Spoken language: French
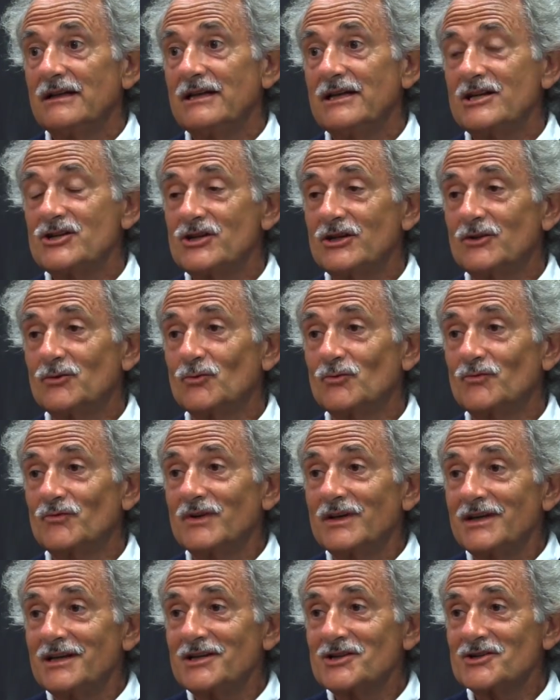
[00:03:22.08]
Et j'ai
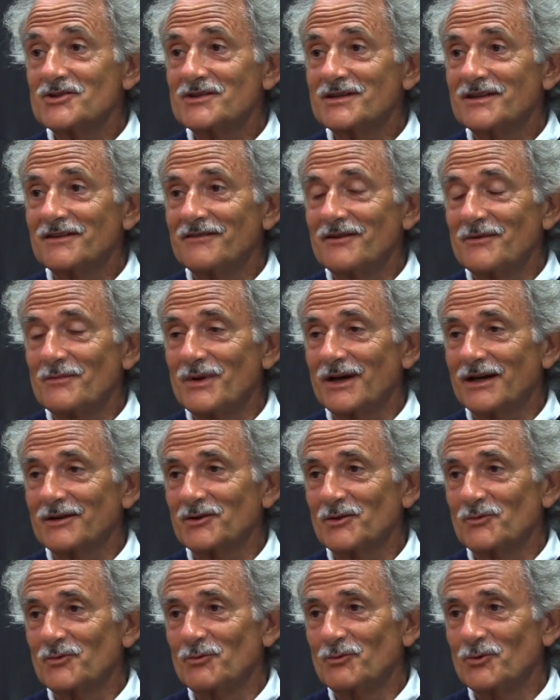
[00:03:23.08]
trouvé, ça va
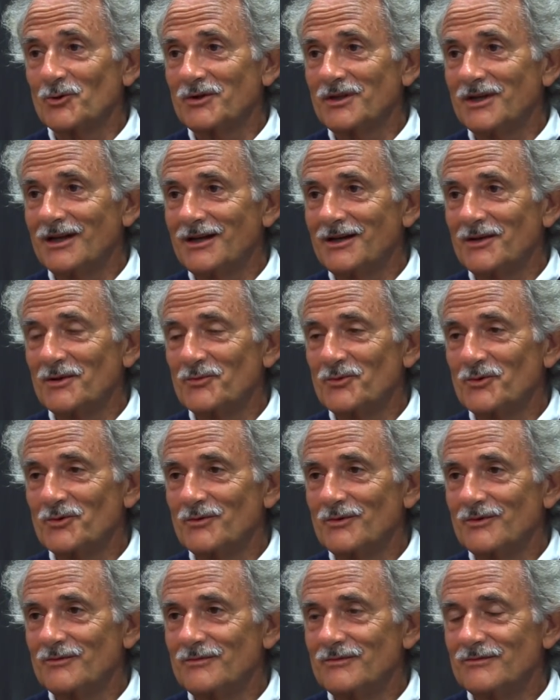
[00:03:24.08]
paraître un peu brutal, un
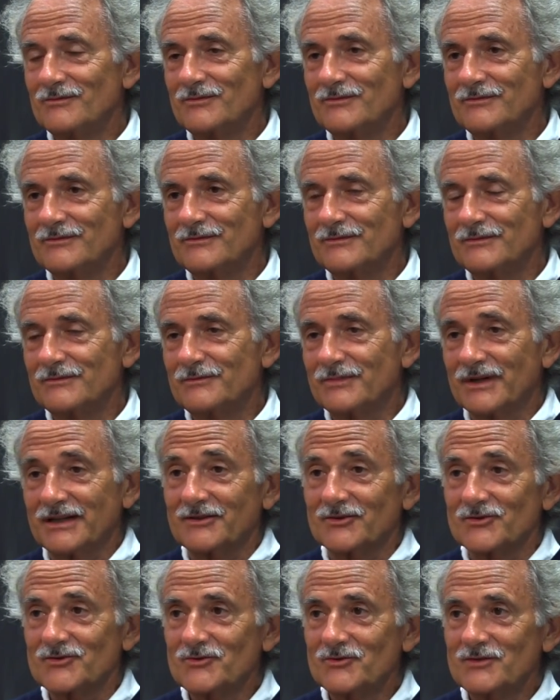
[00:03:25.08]
peu euh,
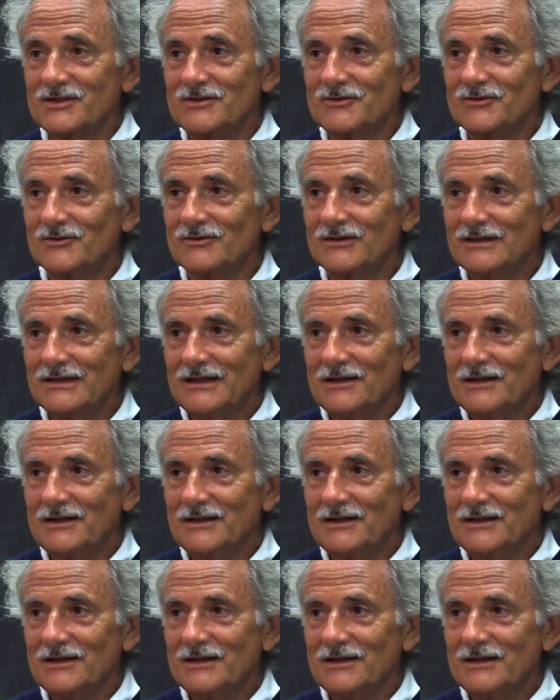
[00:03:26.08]
prétentieux disons,